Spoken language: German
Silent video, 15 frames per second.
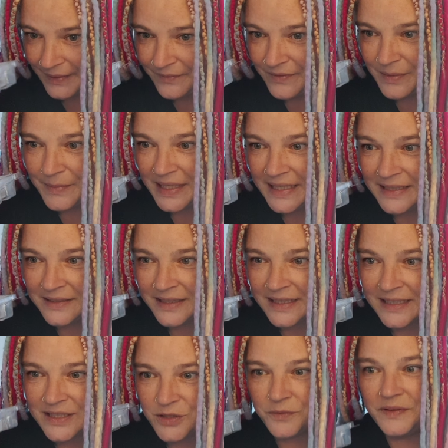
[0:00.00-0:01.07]
wenn man
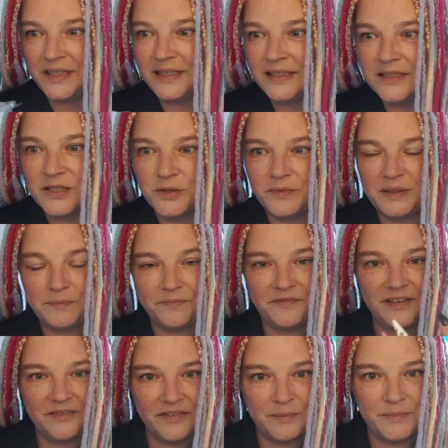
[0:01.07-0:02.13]
hinriecht, so wie ein, so wie ein
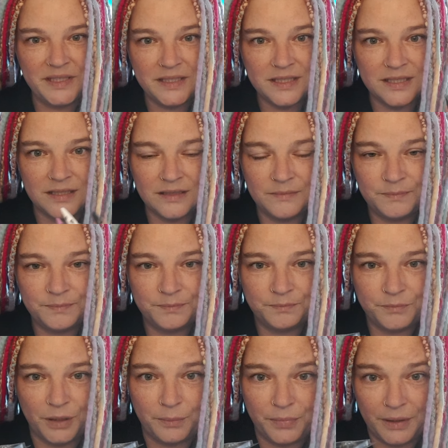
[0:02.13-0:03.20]

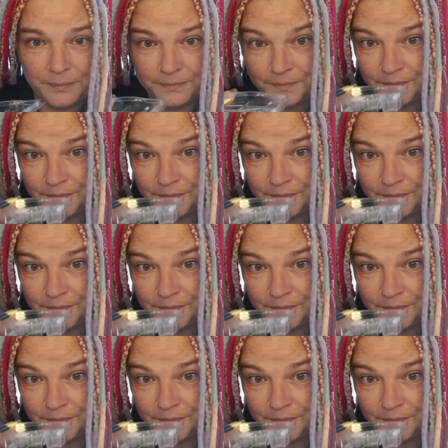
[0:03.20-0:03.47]
Pfefferminzbonbon,